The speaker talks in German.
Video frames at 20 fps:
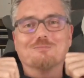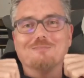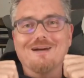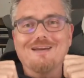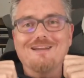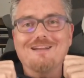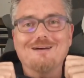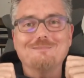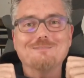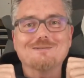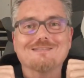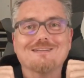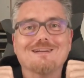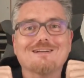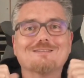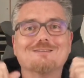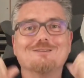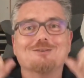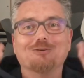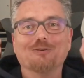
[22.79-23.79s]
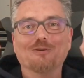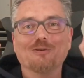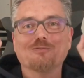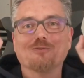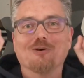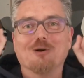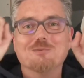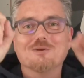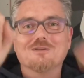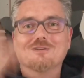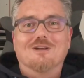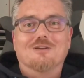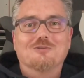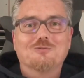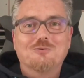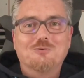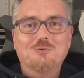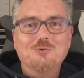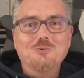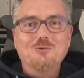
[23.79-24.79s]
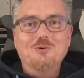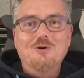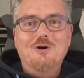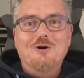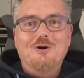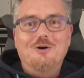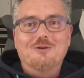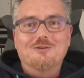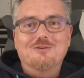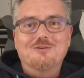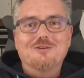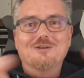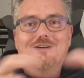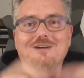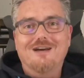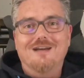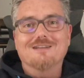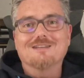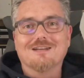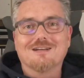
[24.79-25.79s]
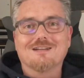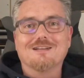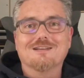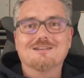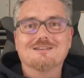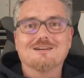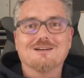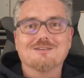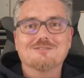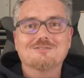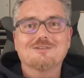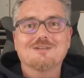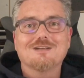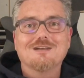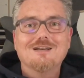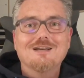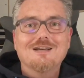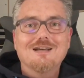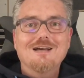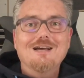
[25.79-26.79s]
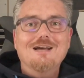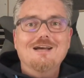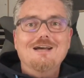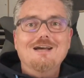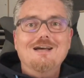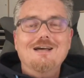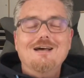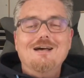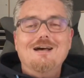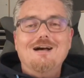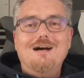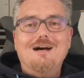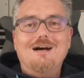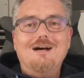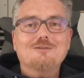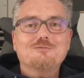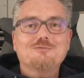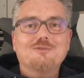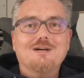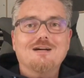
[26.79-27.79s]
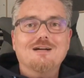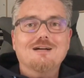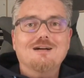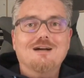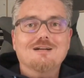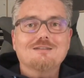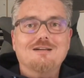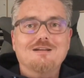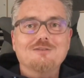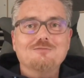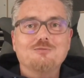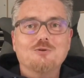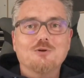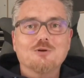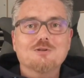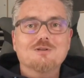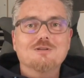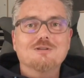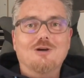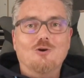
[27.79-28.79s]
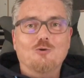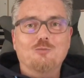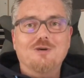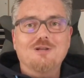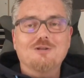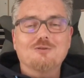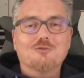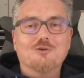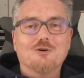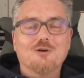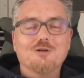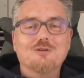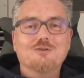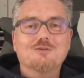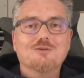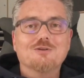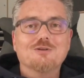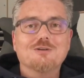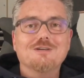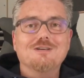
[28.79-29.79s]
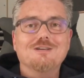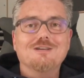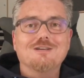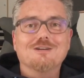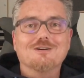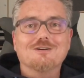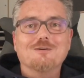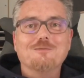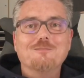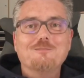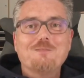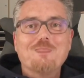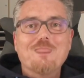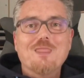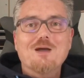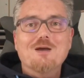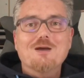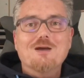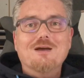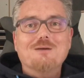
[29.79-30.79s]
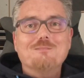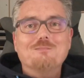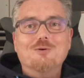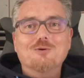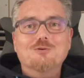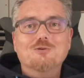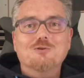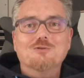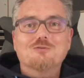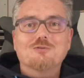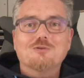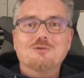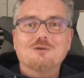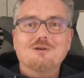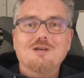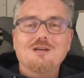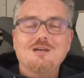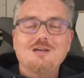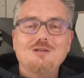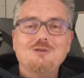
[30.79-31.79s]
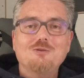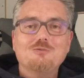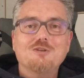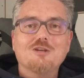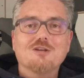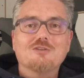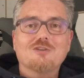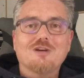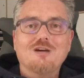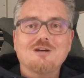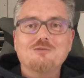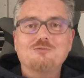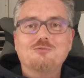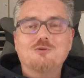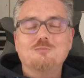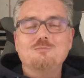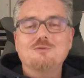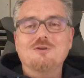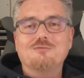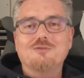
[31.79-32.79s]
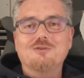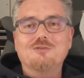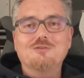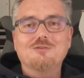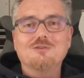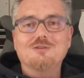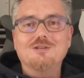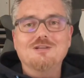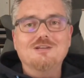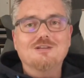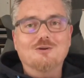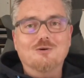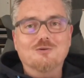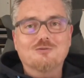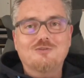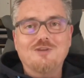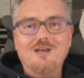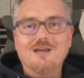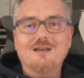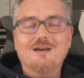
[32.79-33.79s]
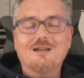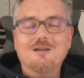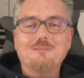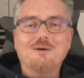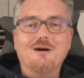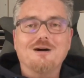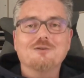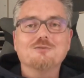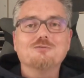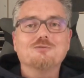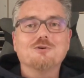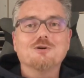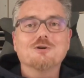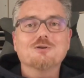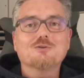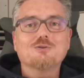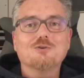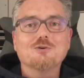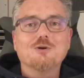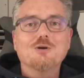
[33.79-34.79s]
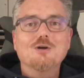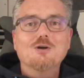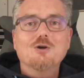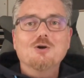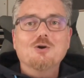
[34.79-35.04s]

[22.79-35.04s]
Mein Name ist Axel und ich freue mich, dass du heute reingeklickt hast. 8 Fragen, 8 Antworten, darum geht es heute. Ihr möchtet hin und wieder Sachen von mir wissen, die ich auch sehr gerne beantworte.